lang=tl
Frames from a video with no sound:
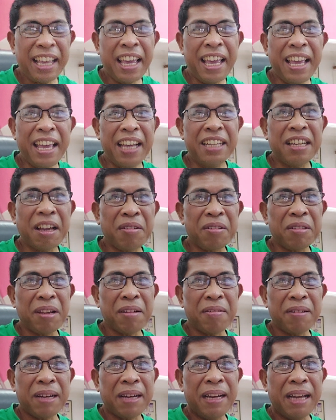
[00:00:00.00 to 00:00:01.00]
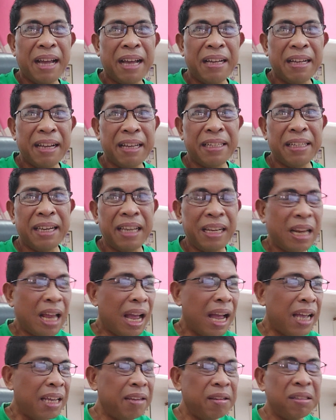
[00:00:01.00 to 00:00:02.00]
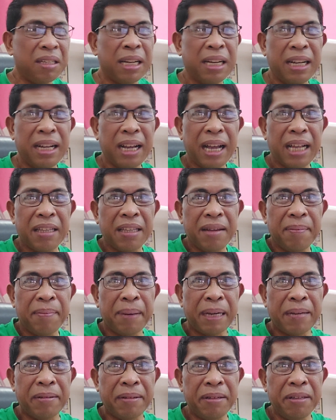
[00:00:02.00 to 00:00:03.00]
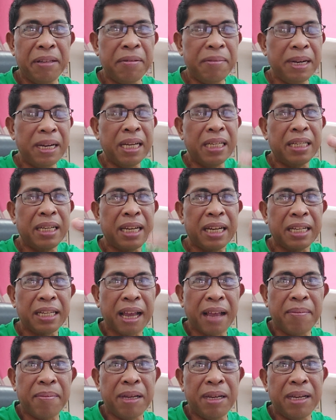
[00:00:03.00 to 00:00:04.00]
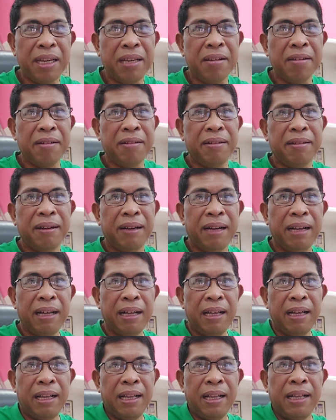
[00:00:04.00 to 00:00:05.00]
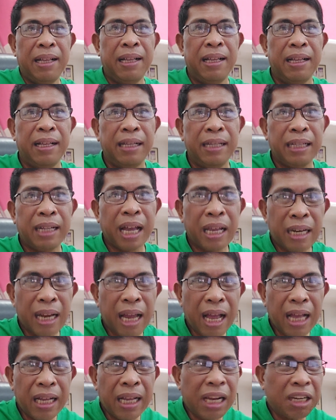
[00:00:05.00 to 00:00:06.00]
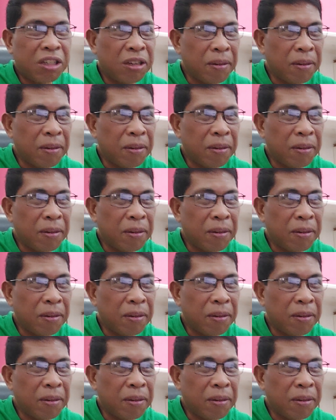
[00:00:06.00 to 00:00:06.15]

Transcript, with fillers: Nagkikisaw-saw ka lang kasi inaayos ng ating Pangulo. Yung mga sinasabi ninyong kailangang